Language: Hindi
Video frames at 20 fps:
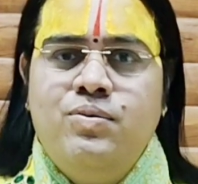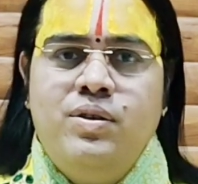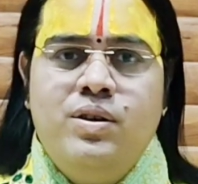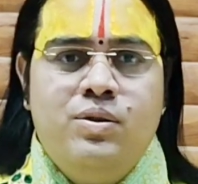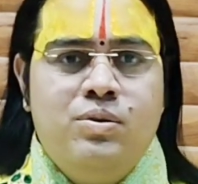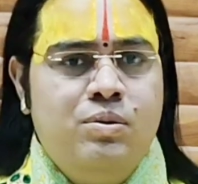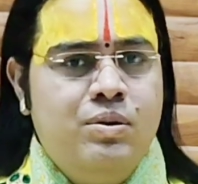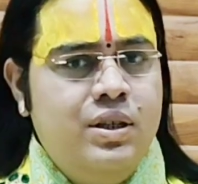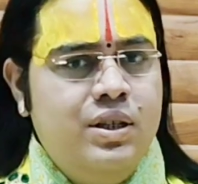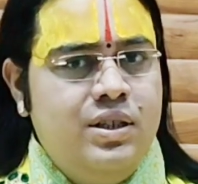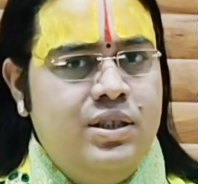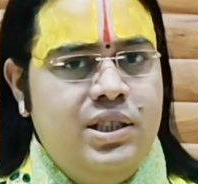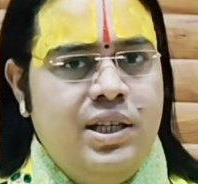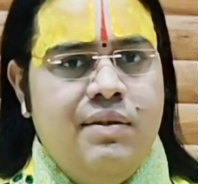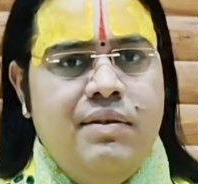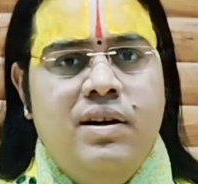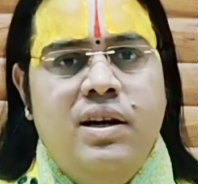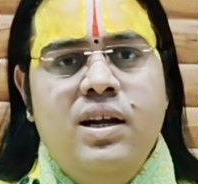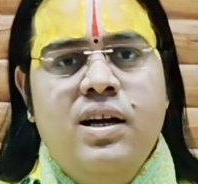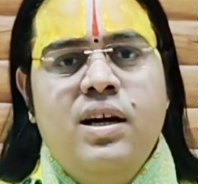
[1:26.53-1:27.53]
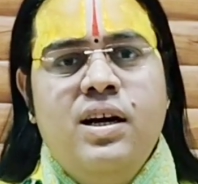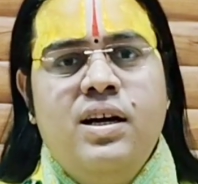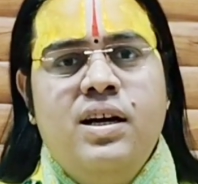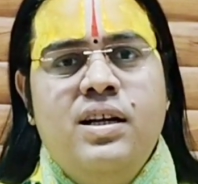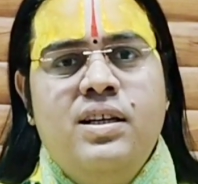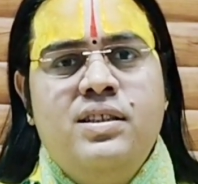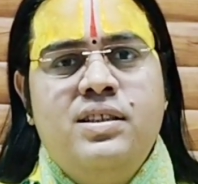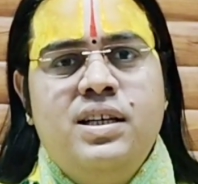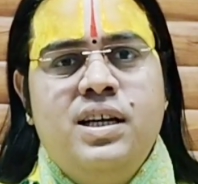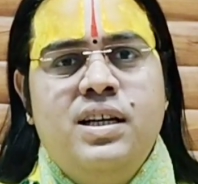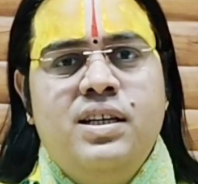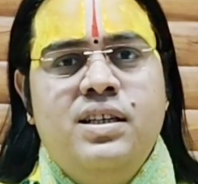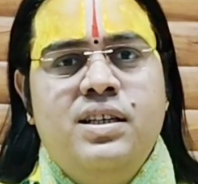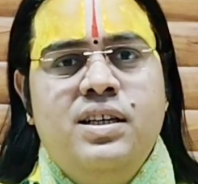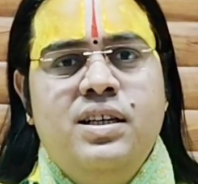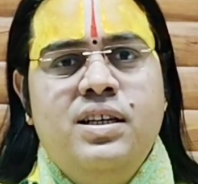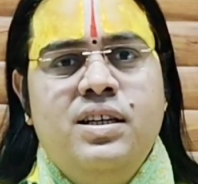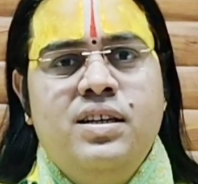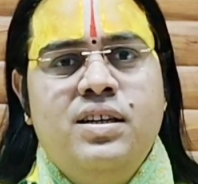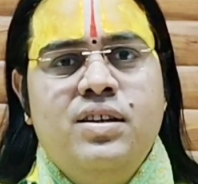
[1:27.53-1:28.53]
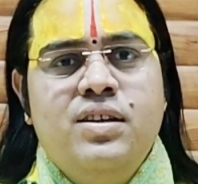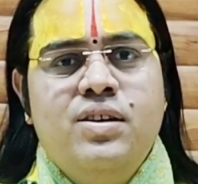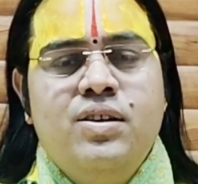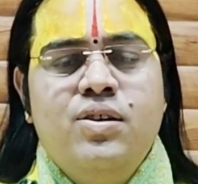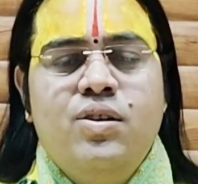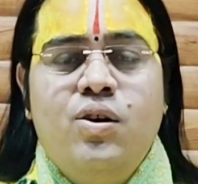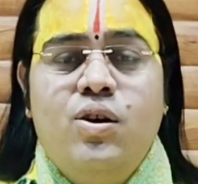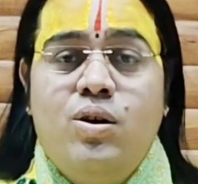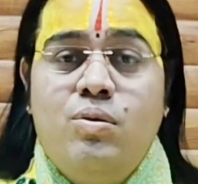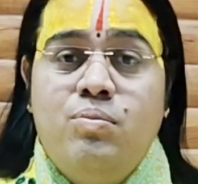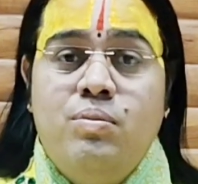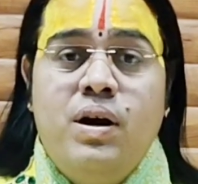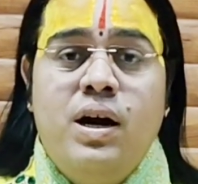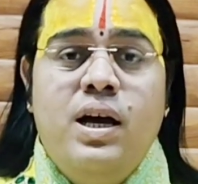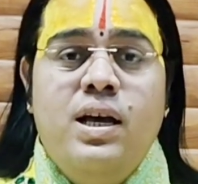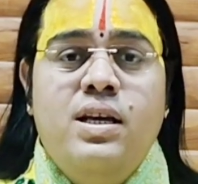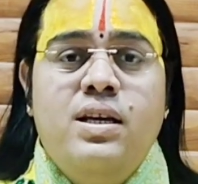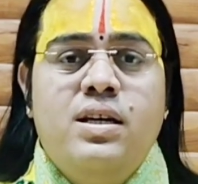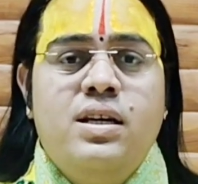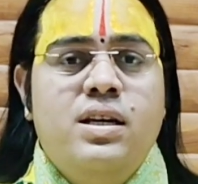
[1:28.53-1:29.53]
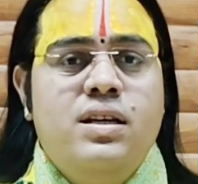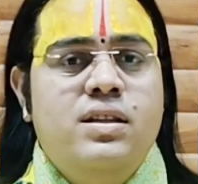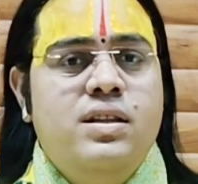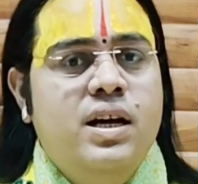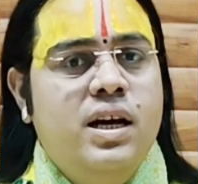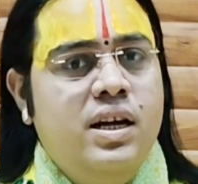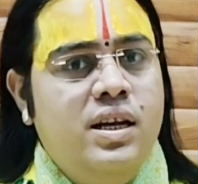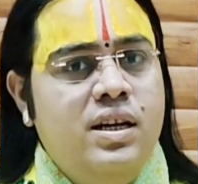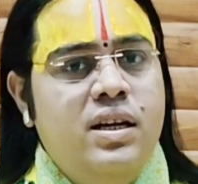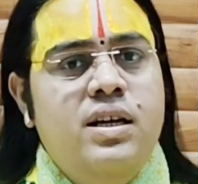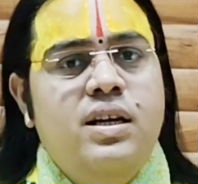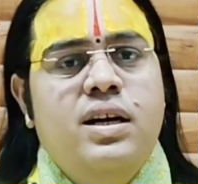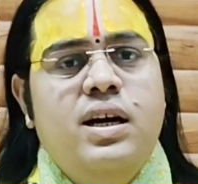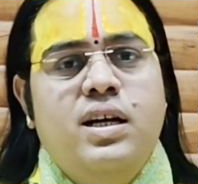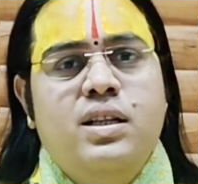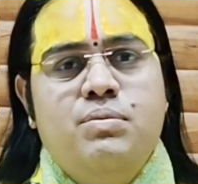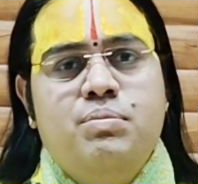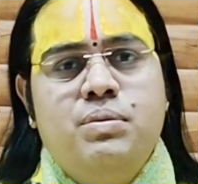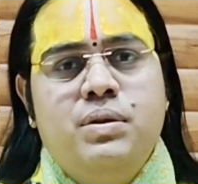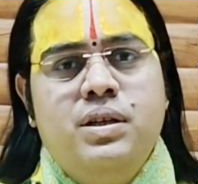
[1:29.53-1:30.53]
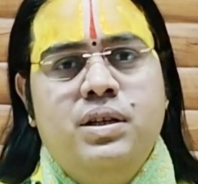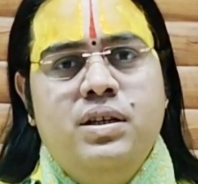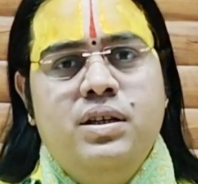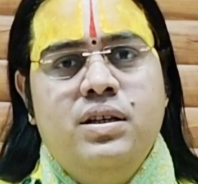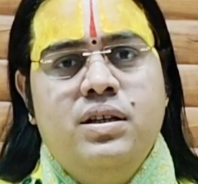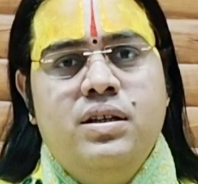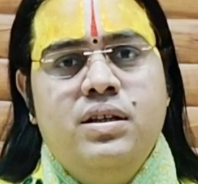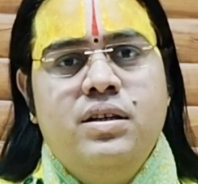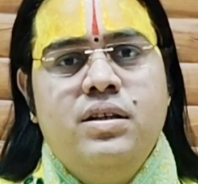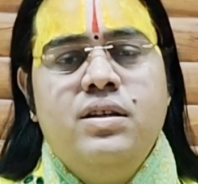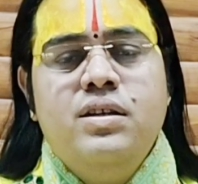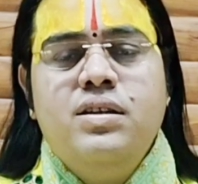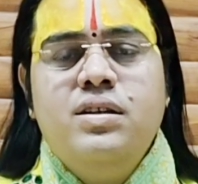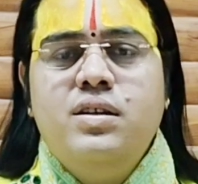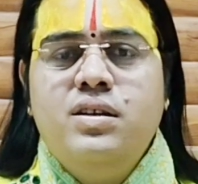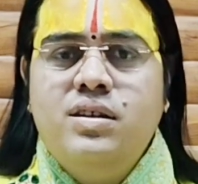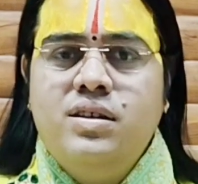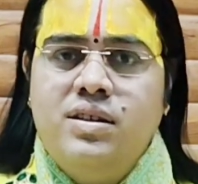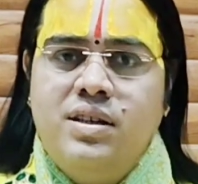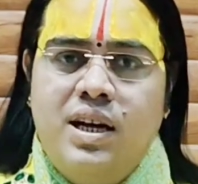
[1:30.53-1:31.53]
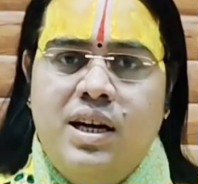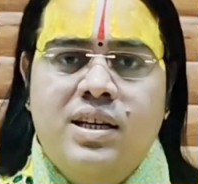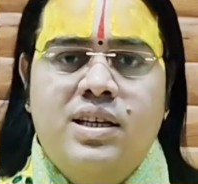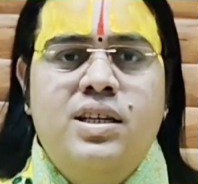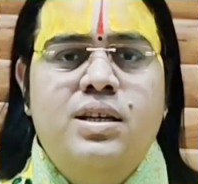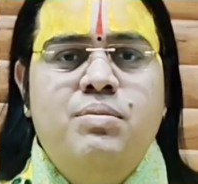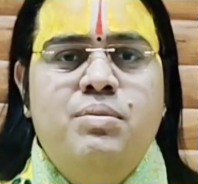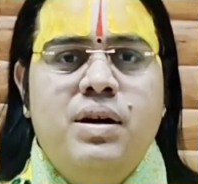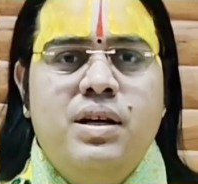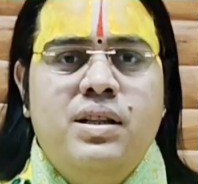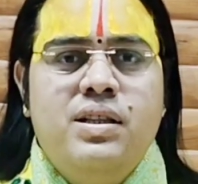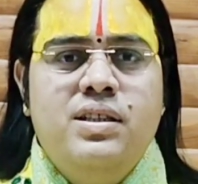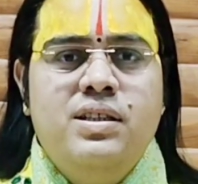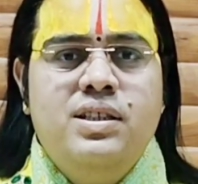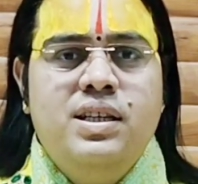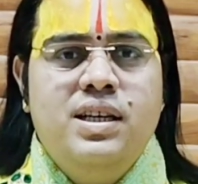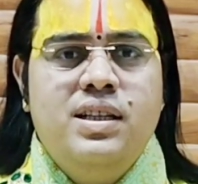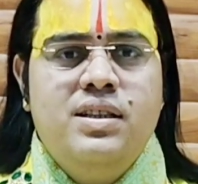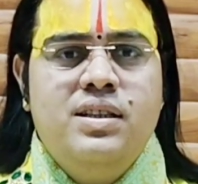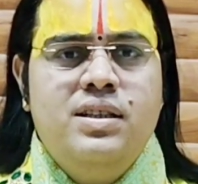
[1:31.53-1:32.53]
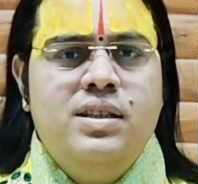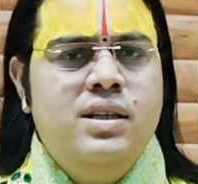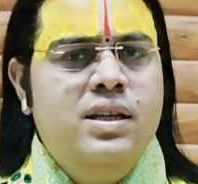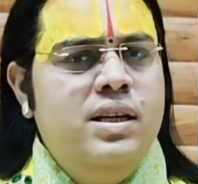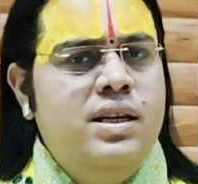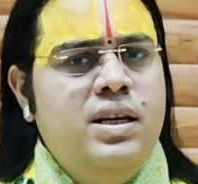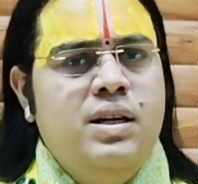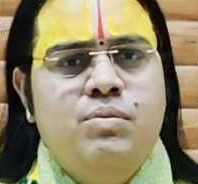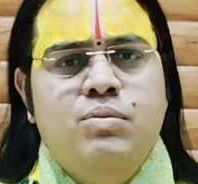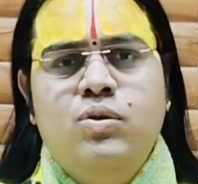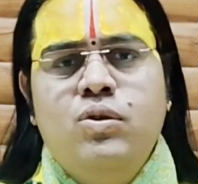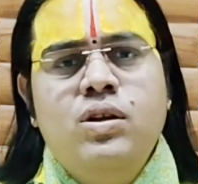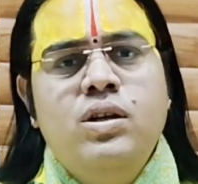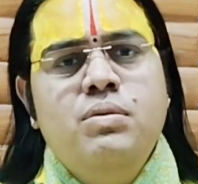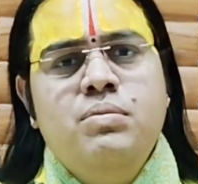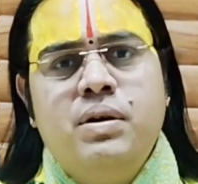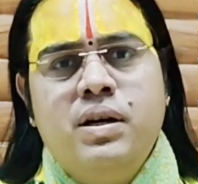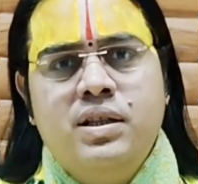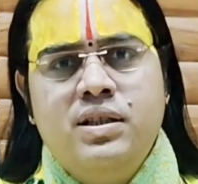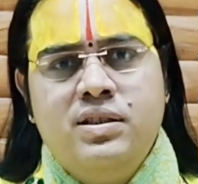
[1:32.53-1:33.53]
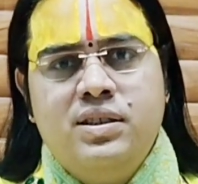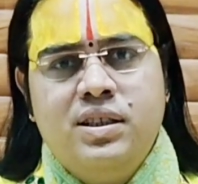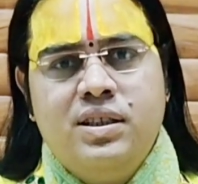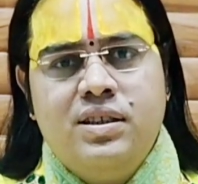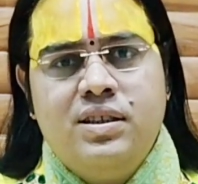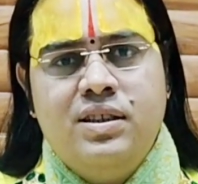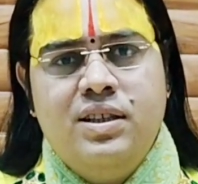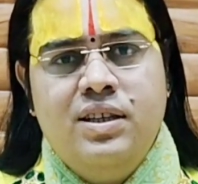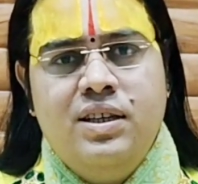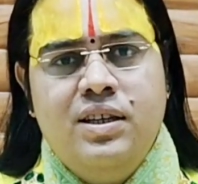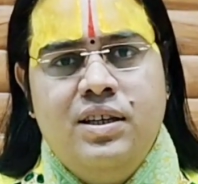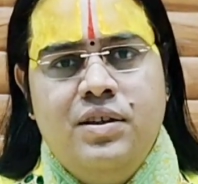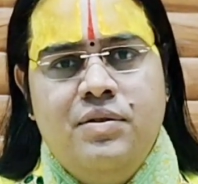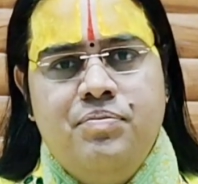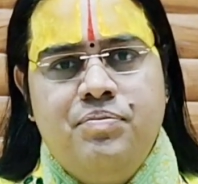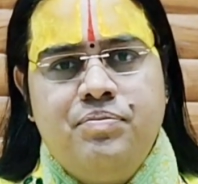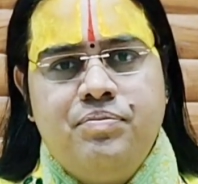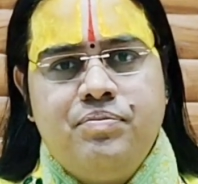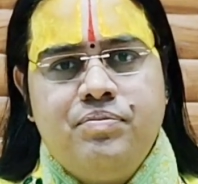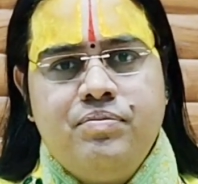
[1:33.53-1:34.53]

फिर थोड़े चावल लगाना चाहिए और भाई के दाहिने हाथ पे राखी बांधी जाती है या मोली बांध सकते हैं